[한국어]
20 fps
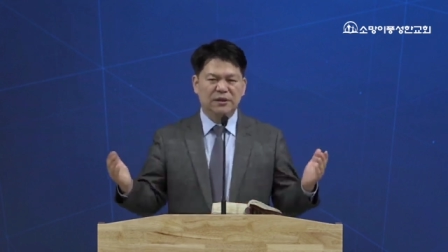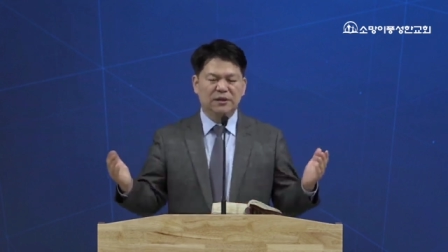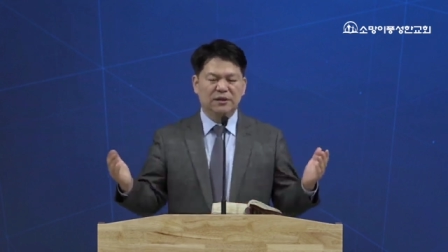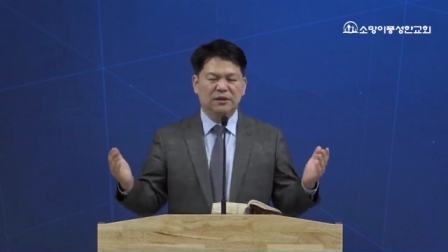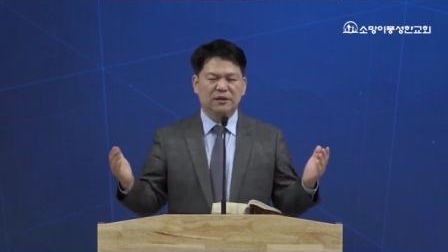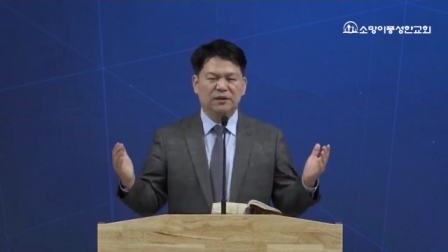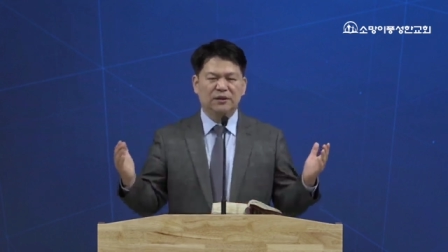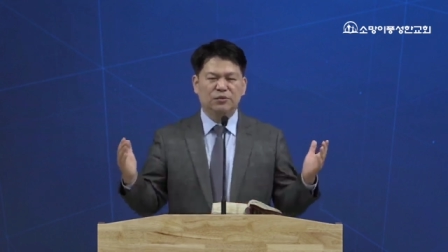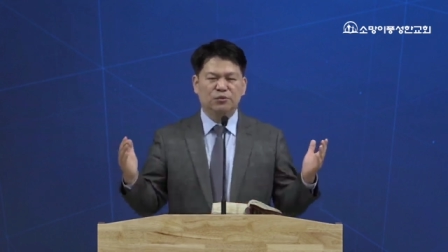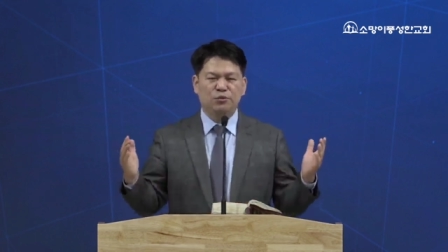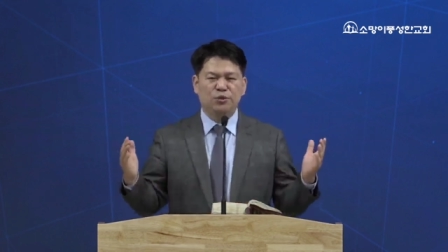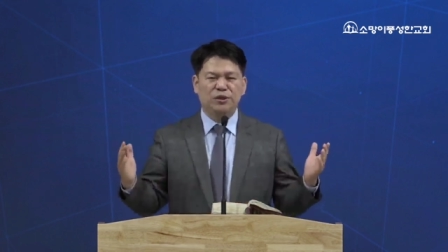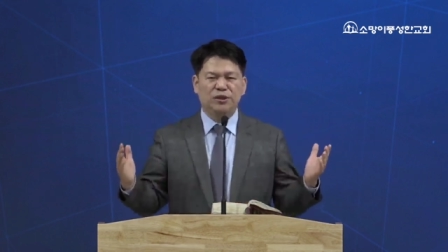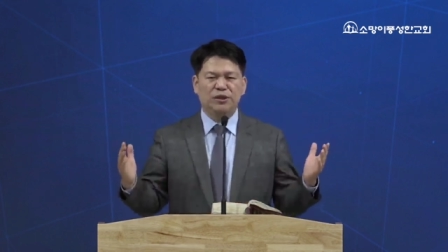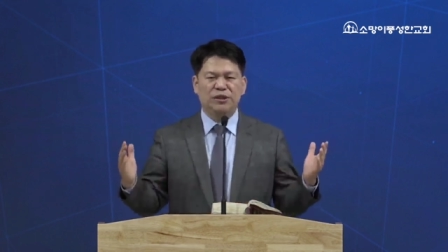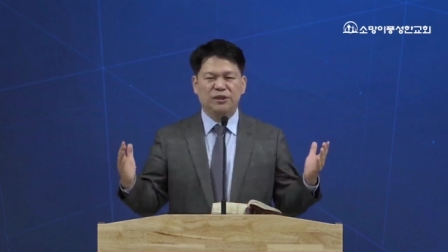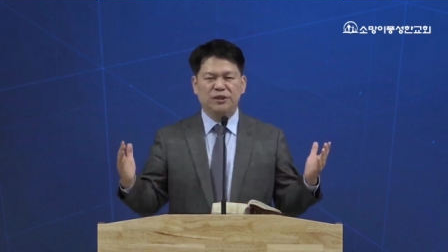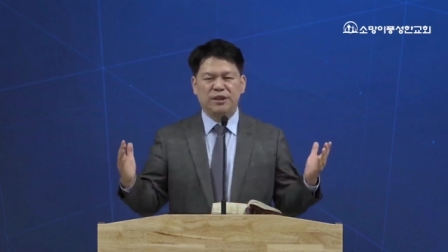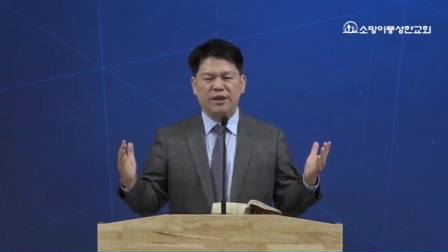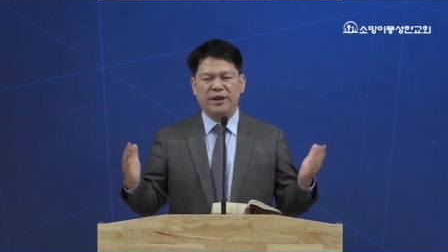그
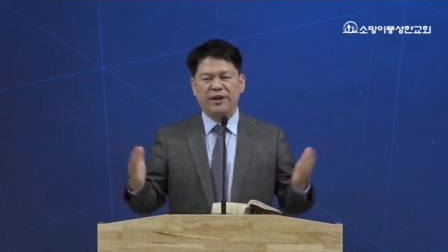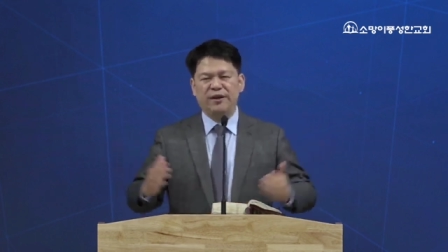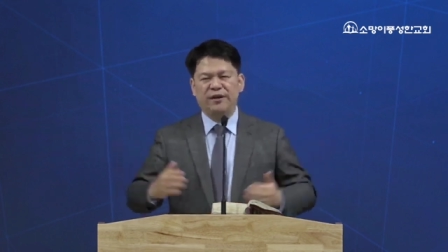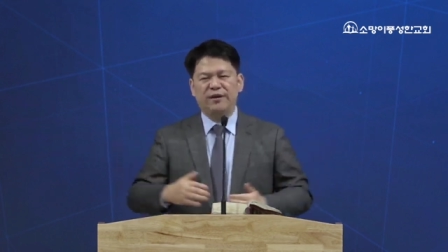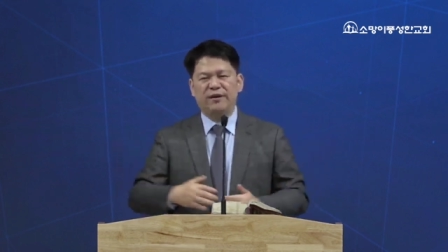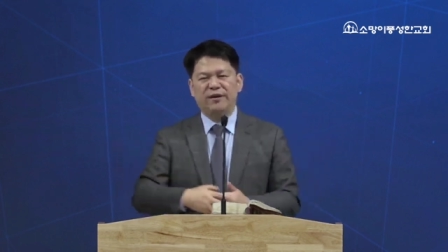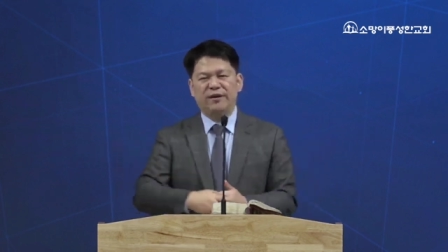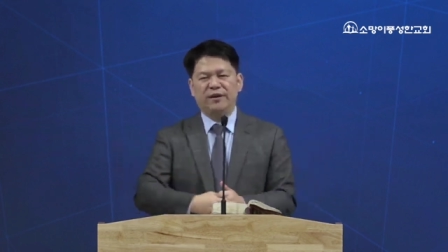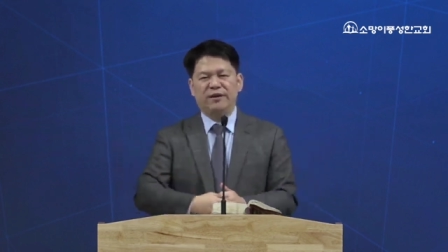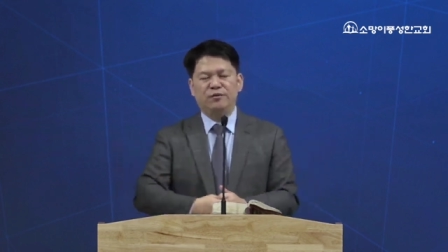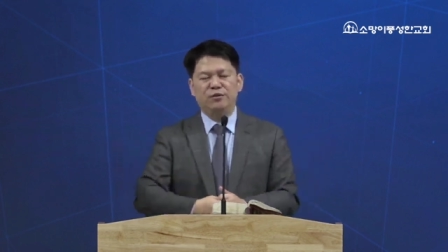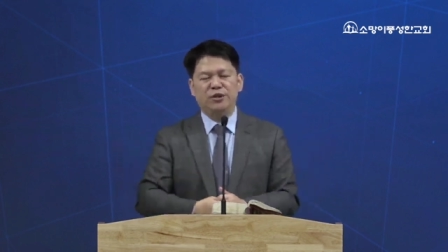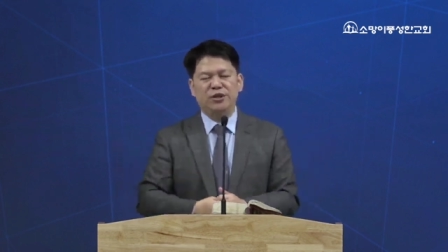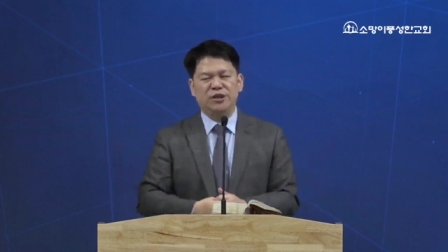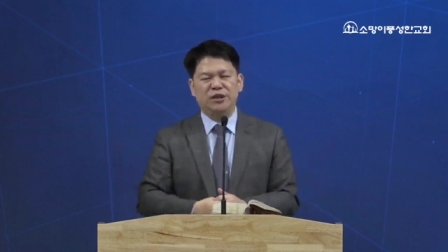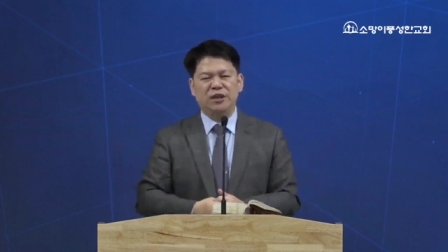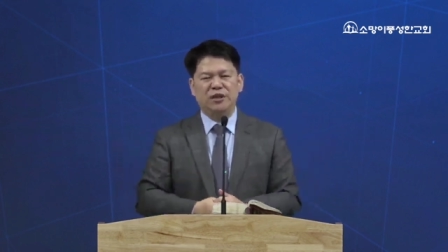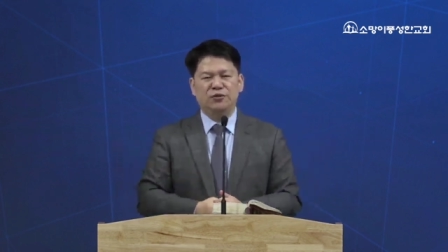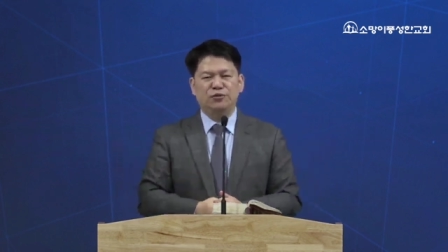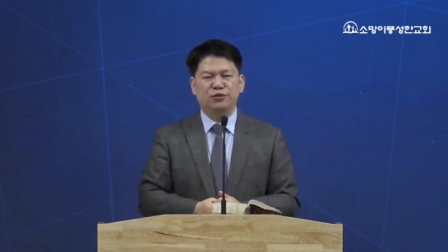위치에
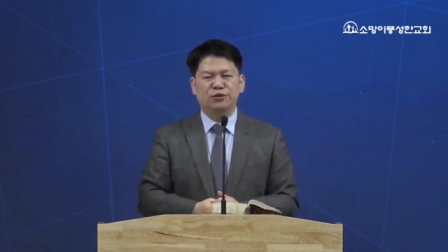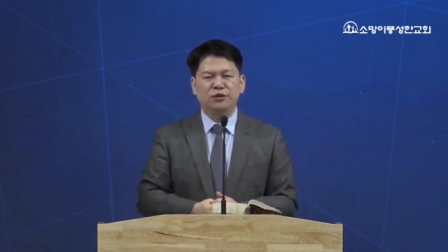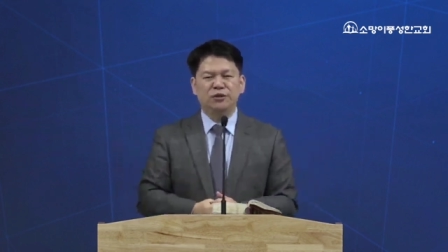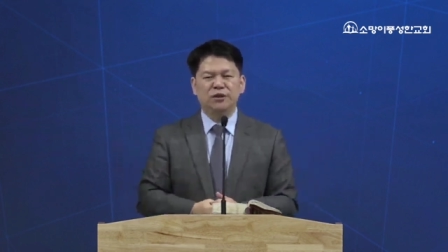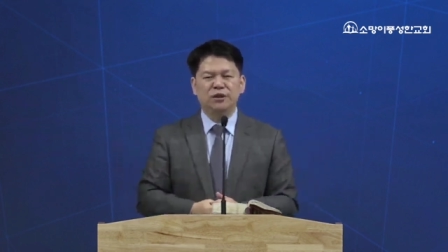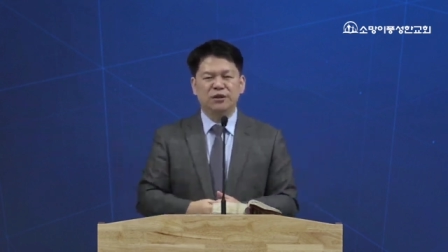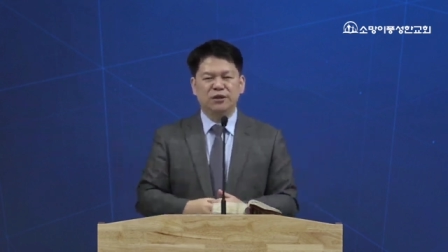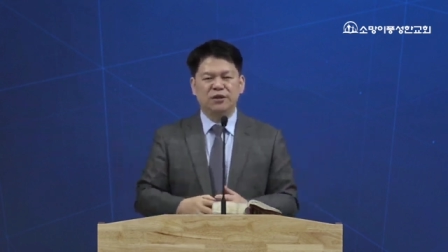위치가 주는